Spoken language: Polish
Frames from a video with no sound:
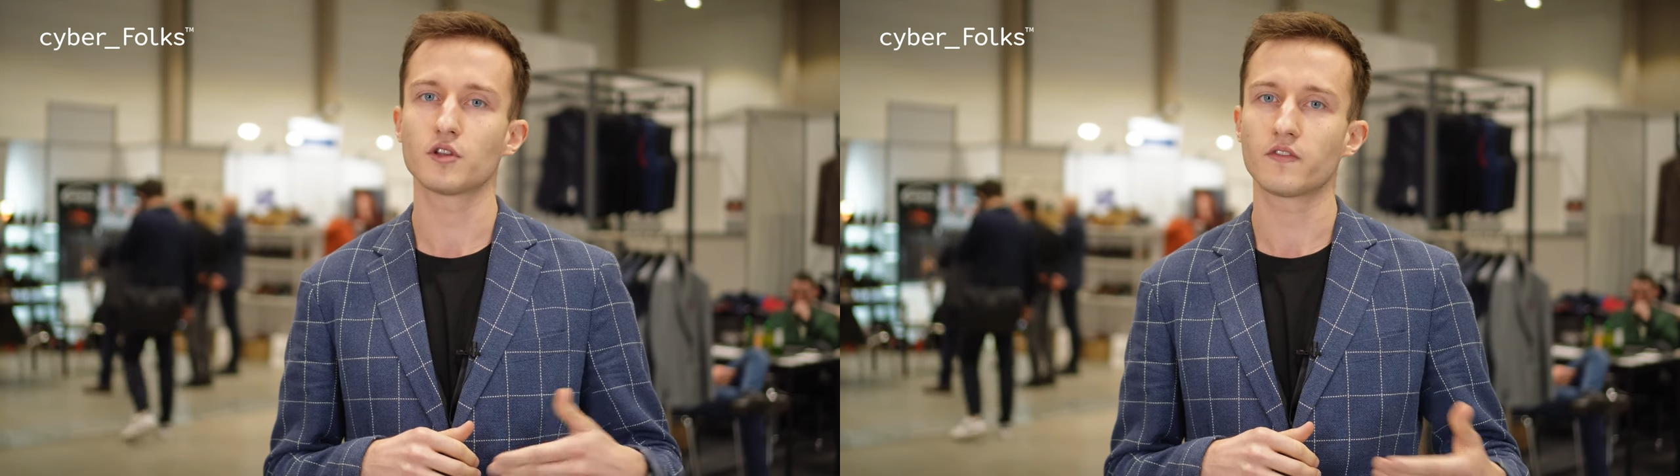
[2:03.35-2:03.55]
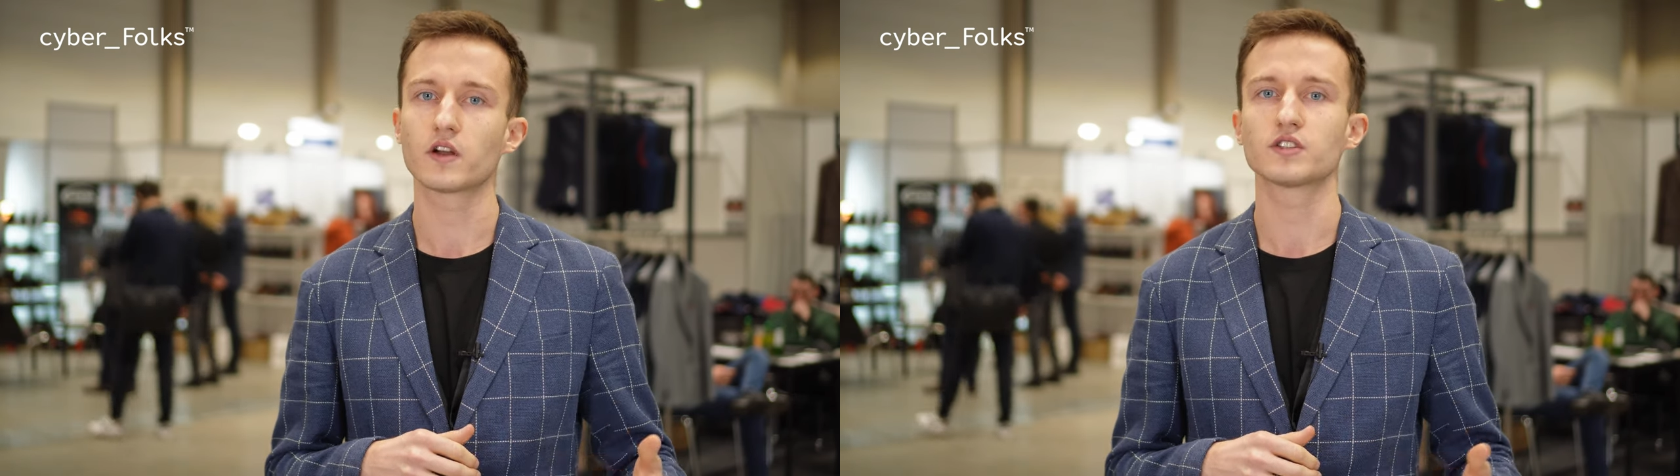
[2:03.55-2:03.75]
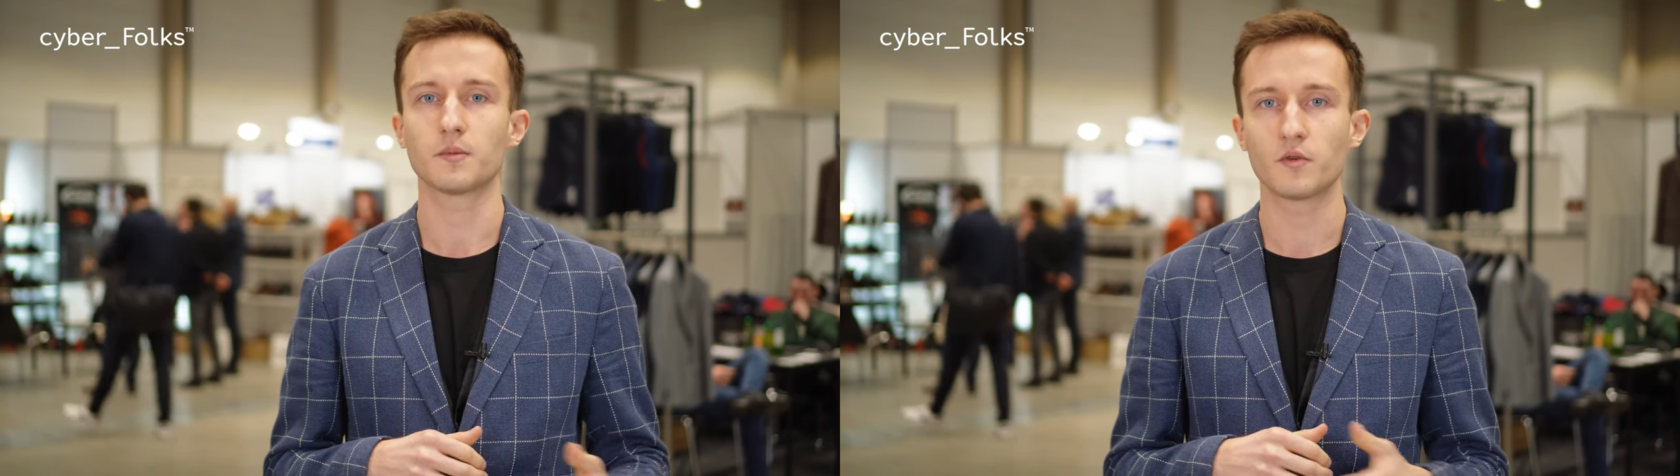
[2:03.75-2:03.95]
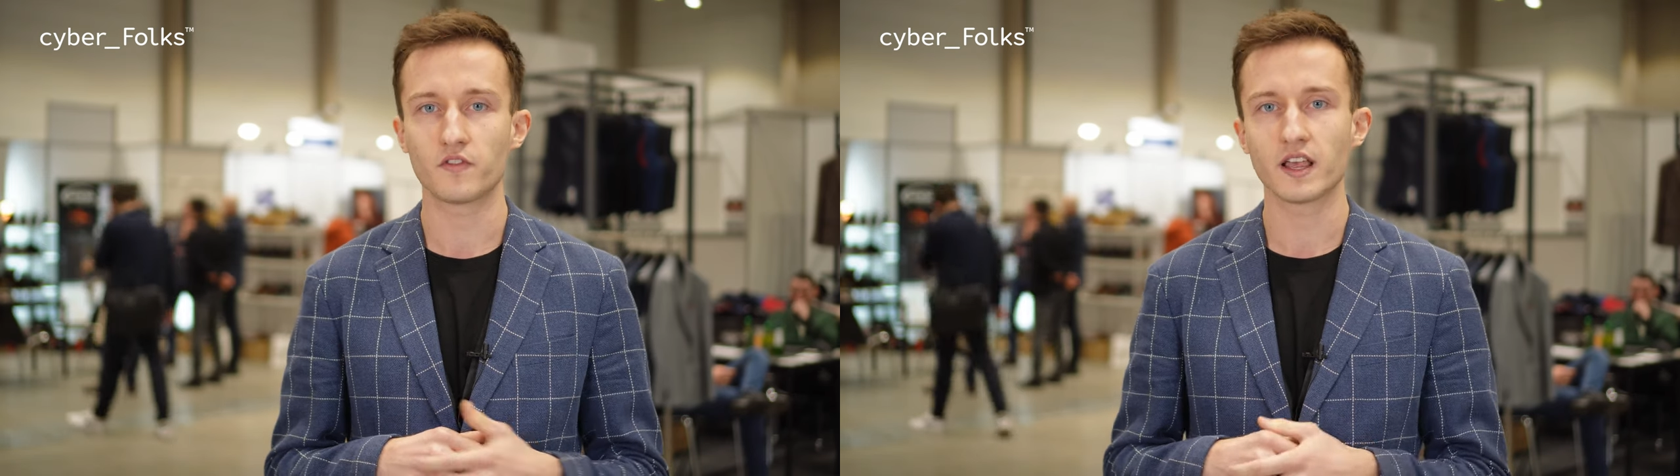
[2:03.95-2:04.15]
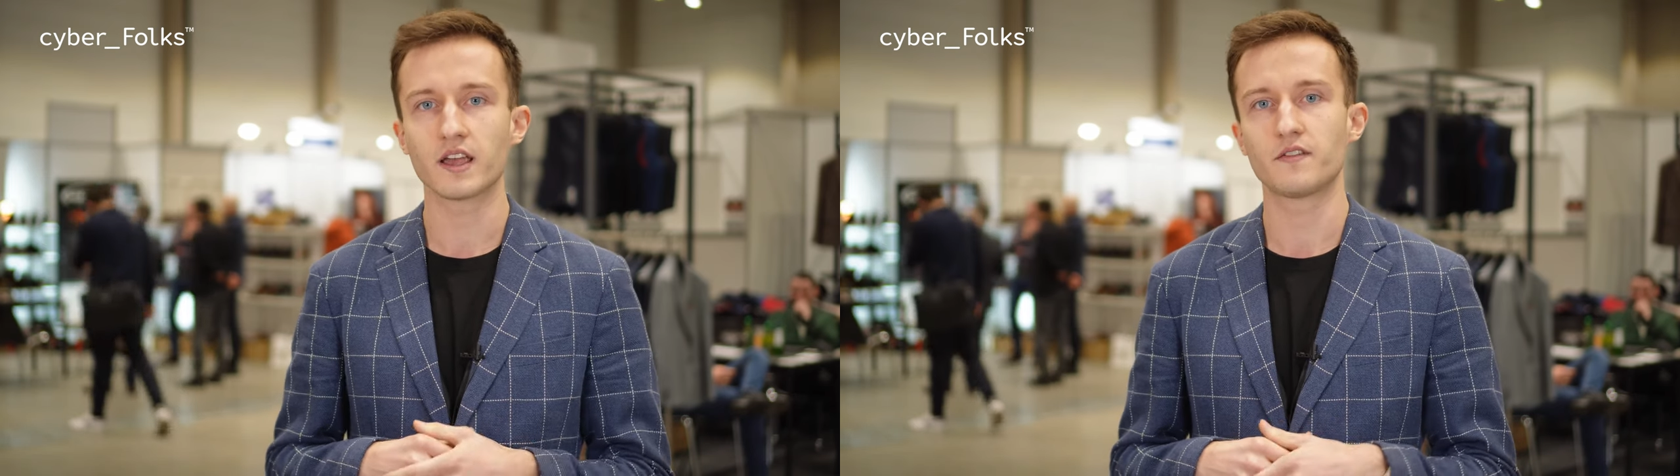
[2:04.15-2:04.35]
nowego
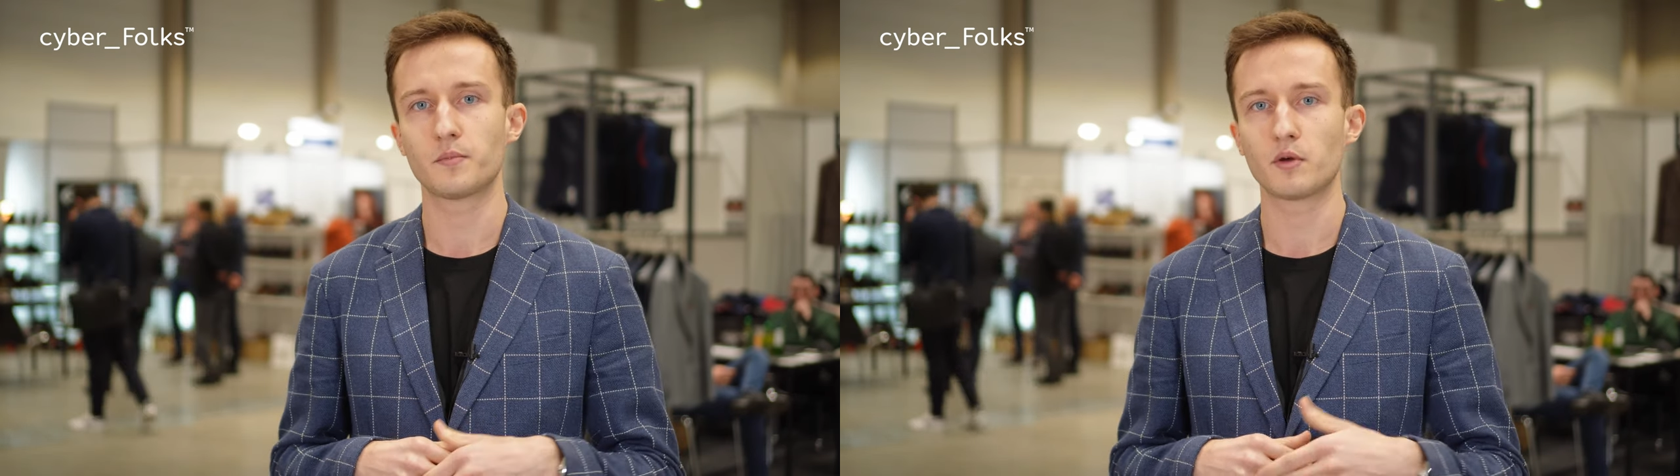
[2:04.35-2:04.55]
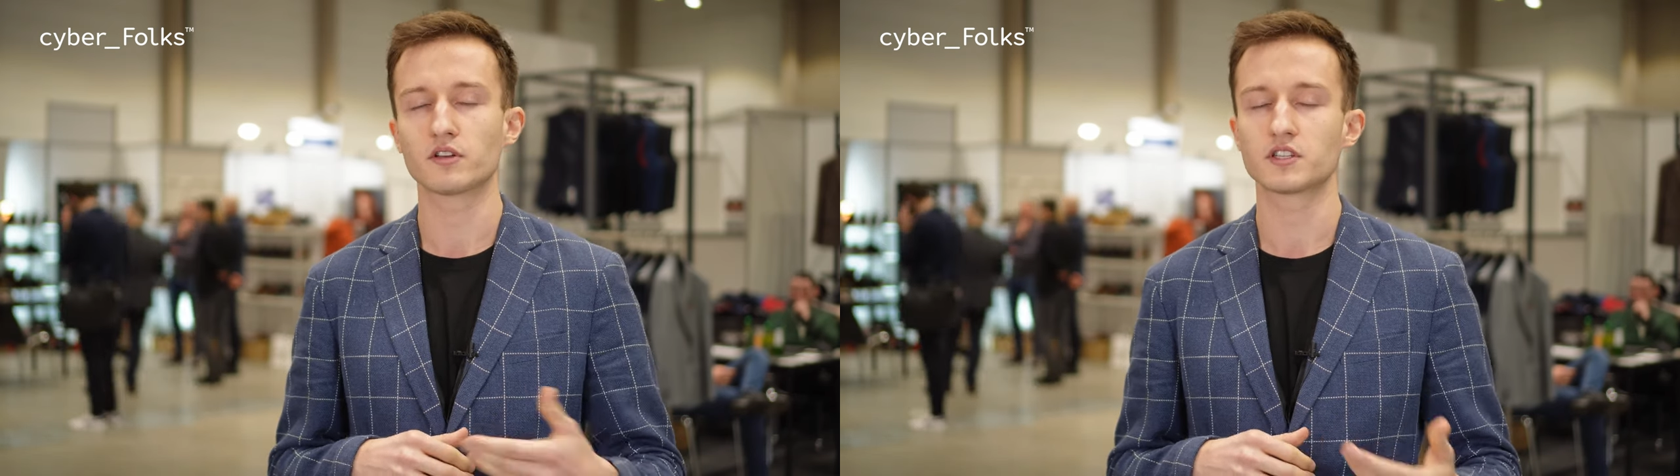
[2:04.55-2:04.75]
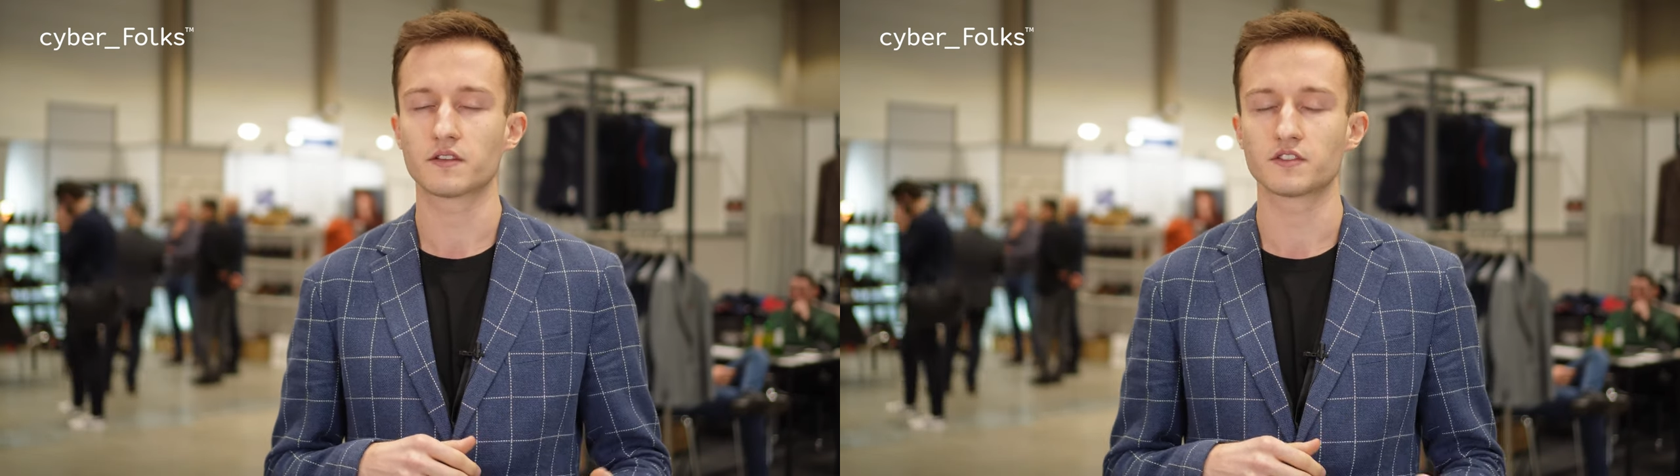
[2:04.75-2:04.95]
zamówienia i wypełniać tych